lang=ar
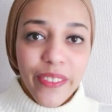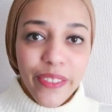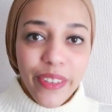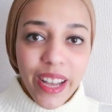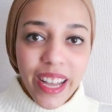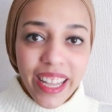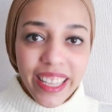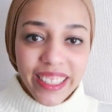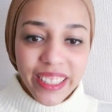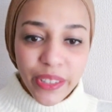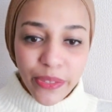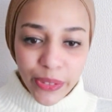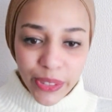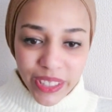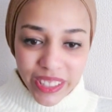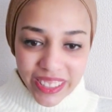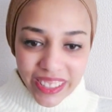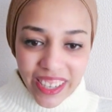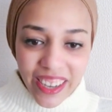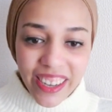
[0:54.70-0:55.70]
فضيفة
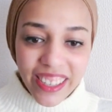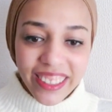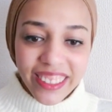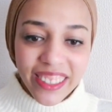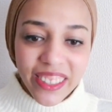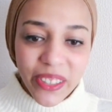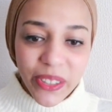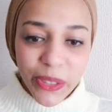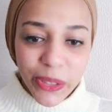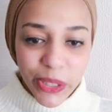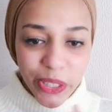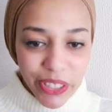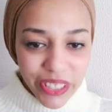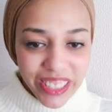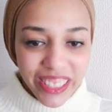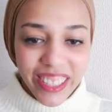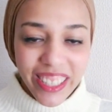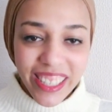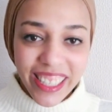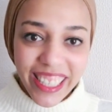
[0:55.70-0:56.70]
النهاردة
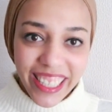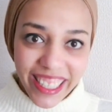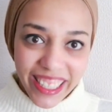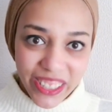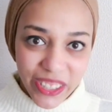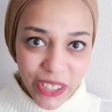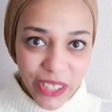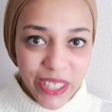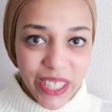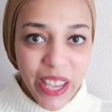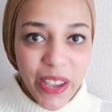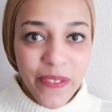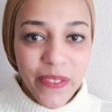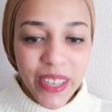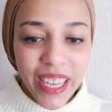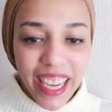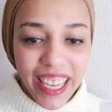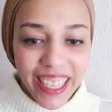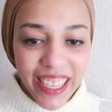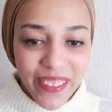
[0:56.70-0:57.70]
صديقة ليا شخصيا
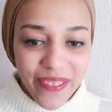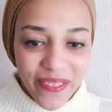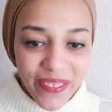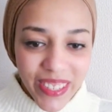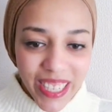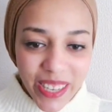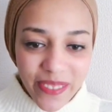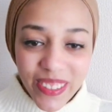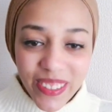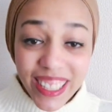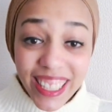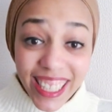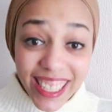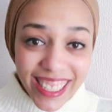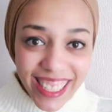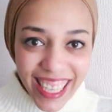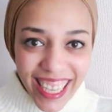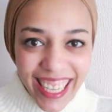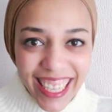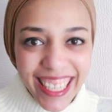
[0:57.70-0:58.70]
من أيام
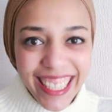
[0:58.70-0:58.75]
المدرسة